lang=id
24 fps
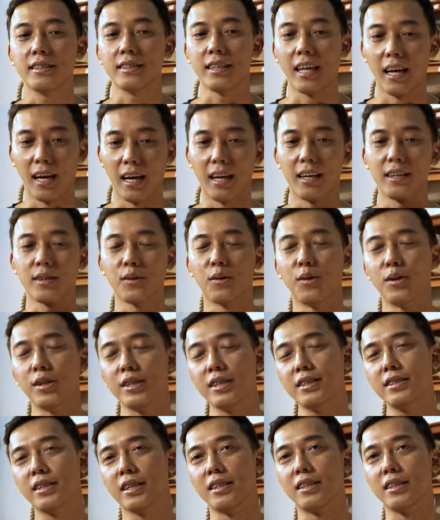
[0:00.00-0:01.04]
ya
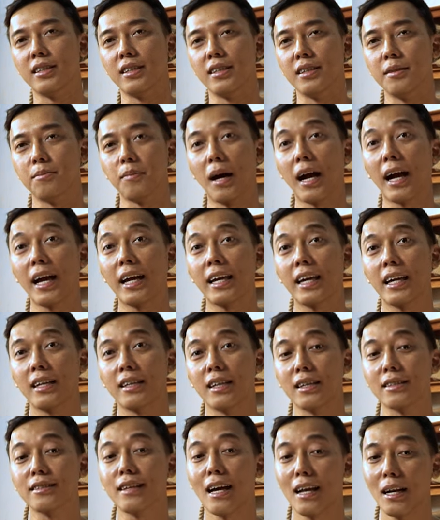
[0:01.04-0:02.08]
goni jadi pakaian
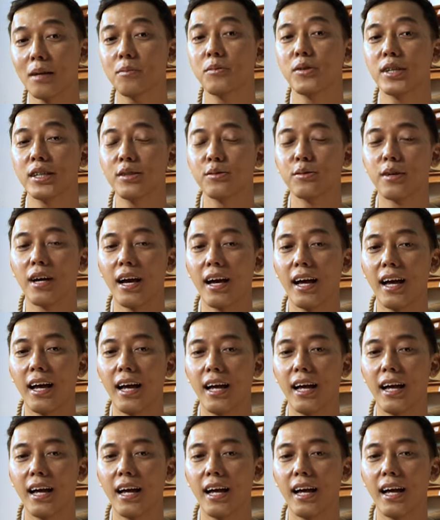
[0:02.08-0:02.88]
yang sekarang mungkin juga